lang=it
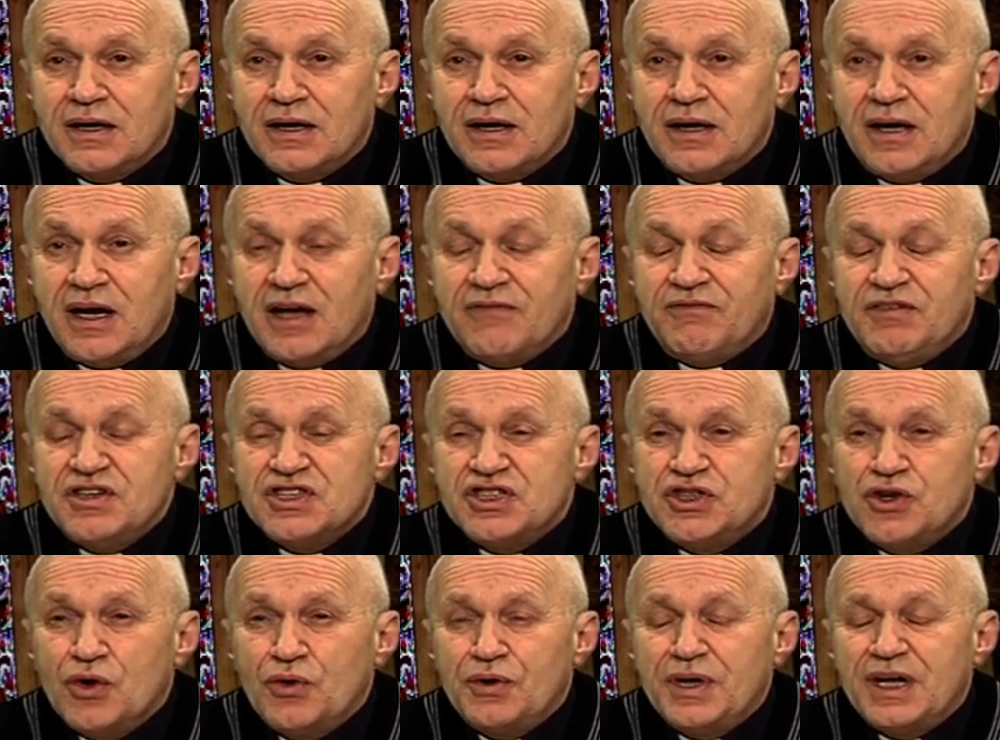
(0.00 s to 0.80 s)
La
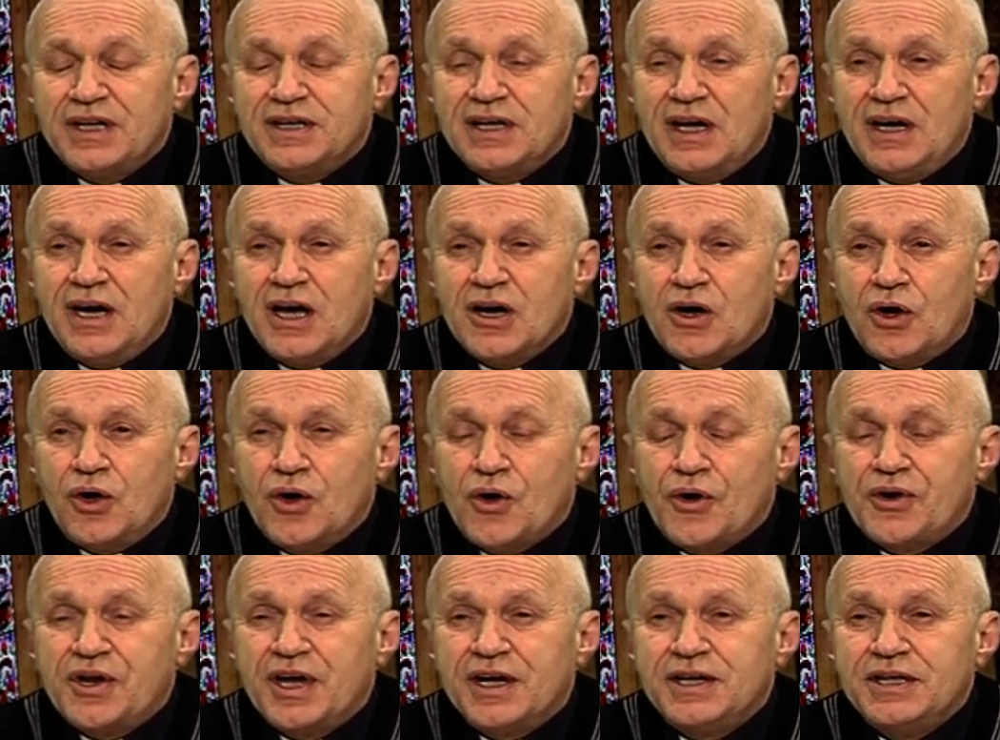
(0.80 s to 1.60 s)
visione della
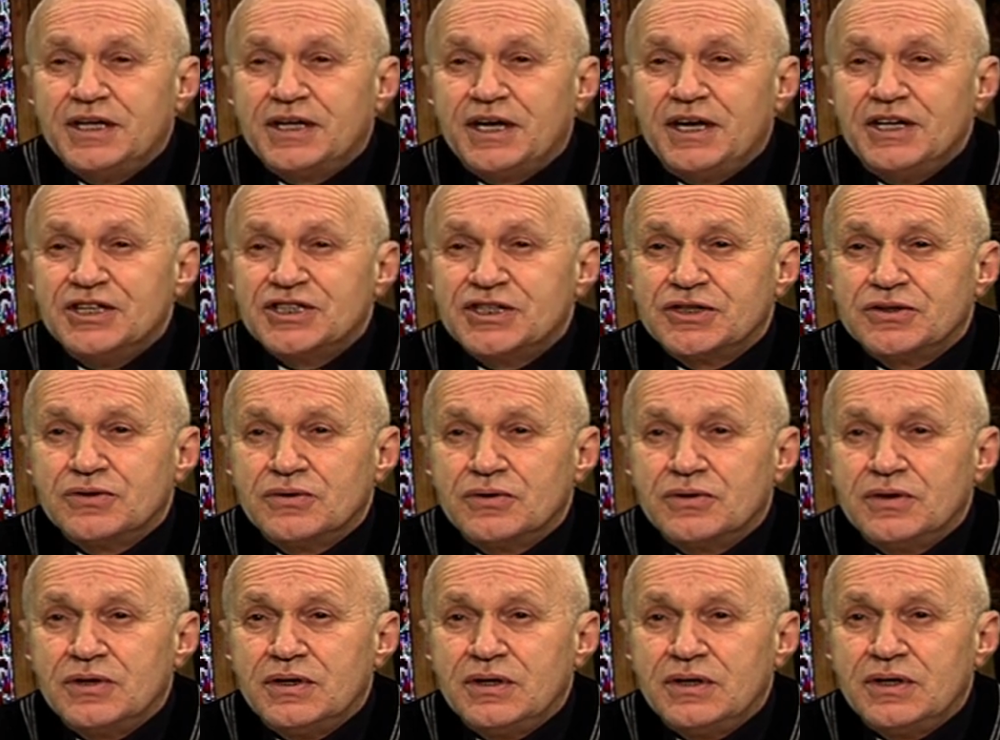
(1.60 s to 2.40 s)
gloria di
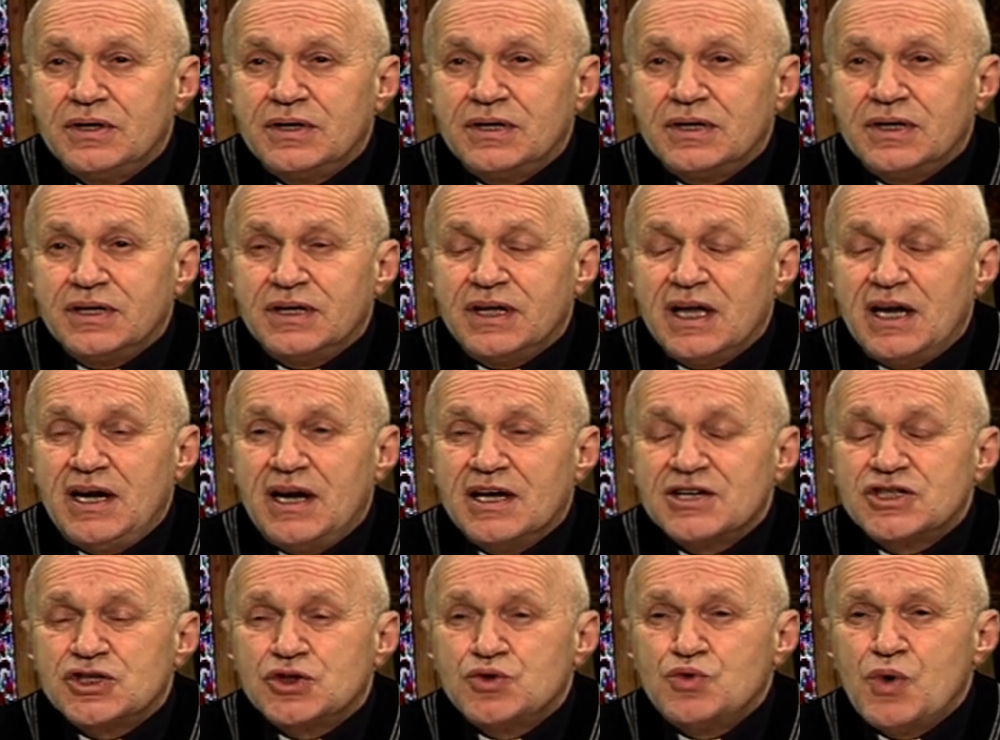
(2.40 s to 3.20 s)
Cristo
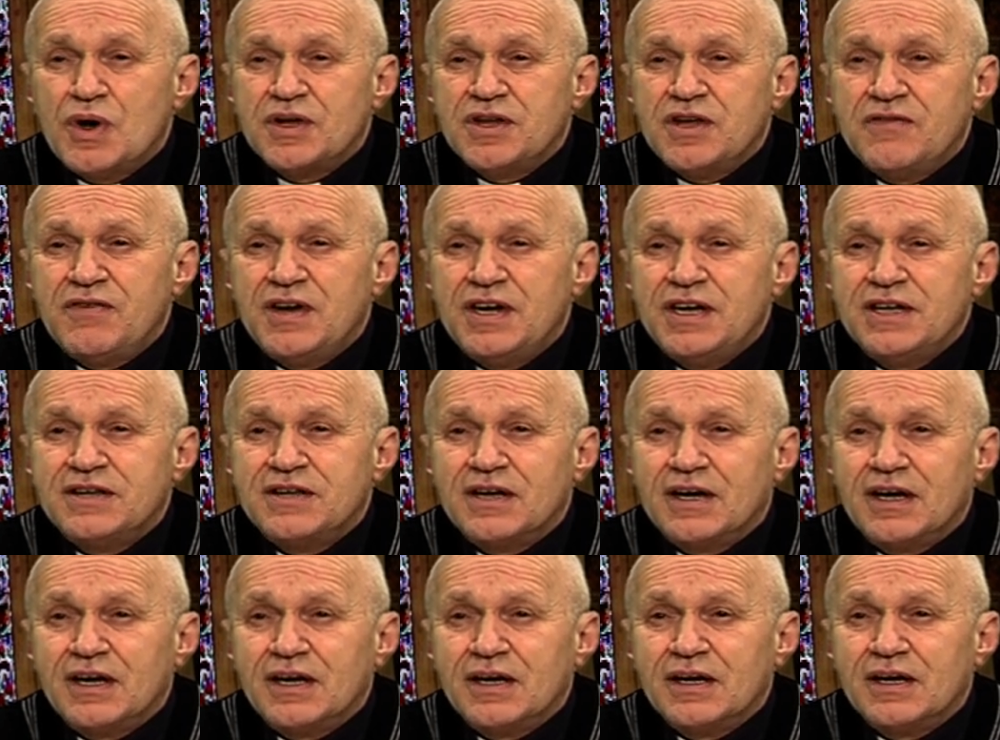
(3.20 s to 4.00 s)
della sua
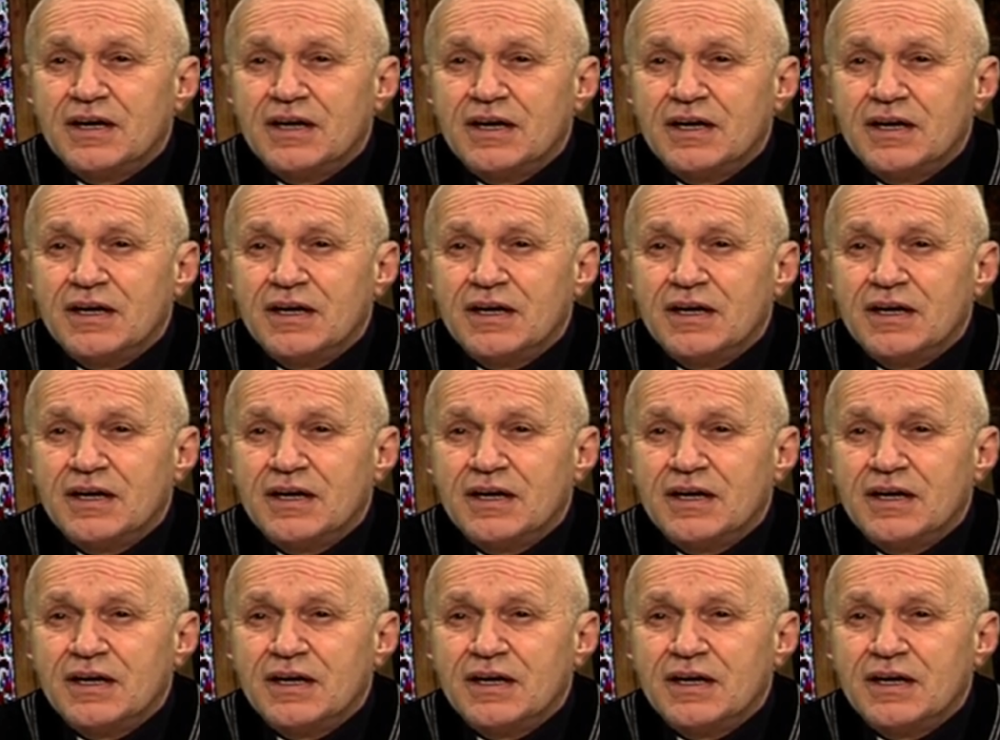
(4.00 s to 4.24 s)
divinità,